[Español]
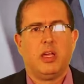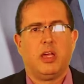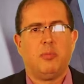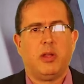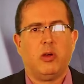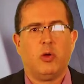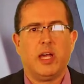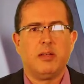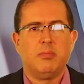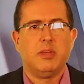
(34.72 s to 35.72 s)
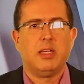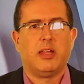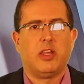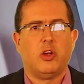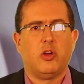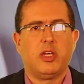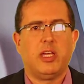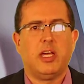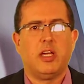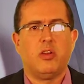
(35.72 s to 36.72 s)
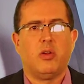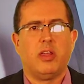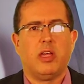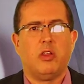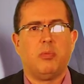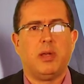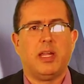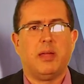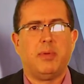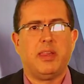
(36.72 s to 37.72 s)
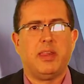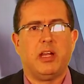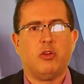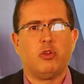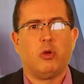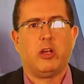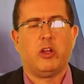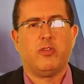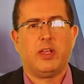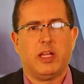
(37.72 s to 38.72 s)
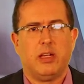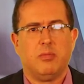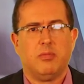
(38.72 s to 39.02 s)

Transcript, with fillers: En primer lugar, la tecnología no ha llegado plenamente al usuario final.